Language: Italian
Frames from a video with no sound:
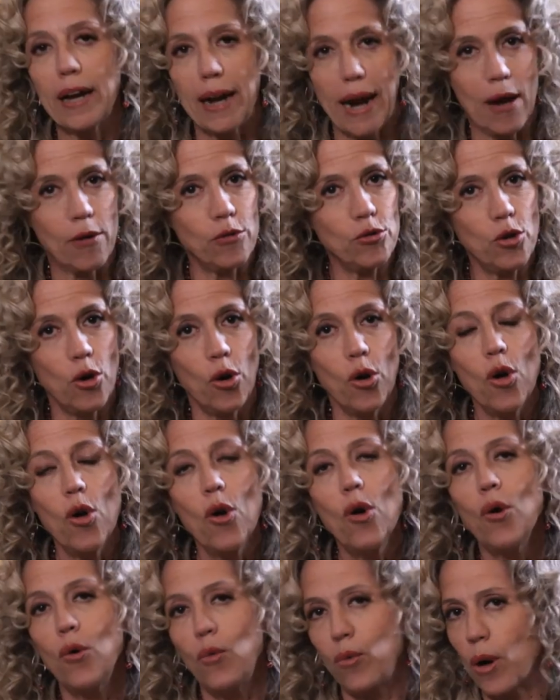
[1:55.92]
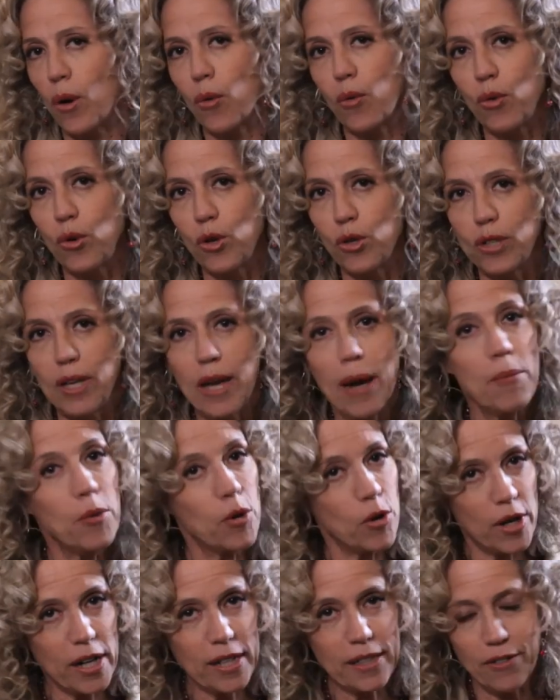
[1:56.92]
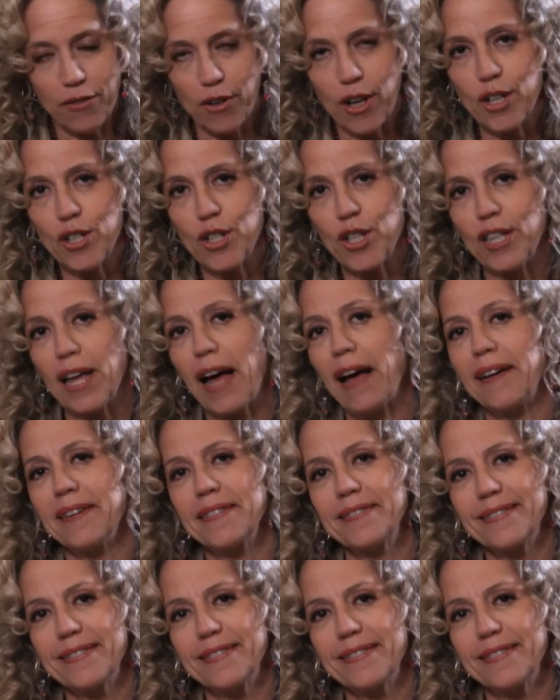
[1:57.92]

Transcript: Claudio un augurio di amore e di felicità.